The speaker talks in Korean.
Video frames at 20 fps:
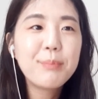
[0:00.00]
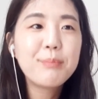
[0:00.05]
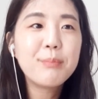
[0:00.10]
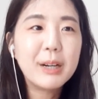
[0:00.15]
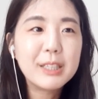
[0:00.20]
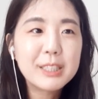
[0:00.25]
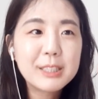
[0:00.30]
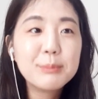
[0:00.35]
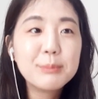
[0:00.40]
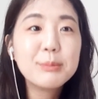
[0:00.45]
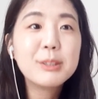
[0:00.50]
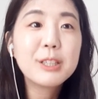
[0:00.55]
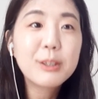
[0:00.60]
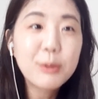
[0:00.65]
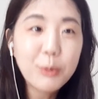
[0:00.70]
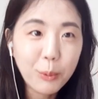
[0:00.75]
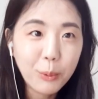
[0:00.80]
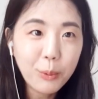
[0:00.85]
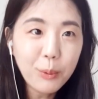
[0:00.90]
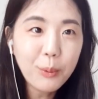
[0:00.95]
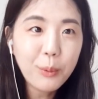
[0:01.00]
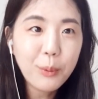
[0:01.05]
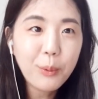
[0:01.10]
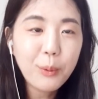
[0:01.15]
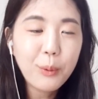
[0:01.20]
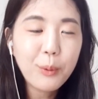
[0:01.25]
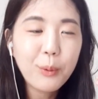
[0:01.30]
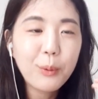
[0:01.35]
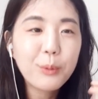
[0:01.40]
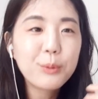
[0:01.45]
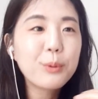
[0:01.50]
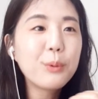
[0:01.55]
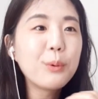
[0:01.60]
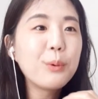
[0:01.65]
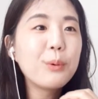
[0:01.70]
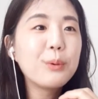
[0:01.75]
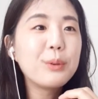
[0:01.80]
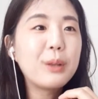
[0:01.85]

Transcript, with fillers: 말씀 듣고 또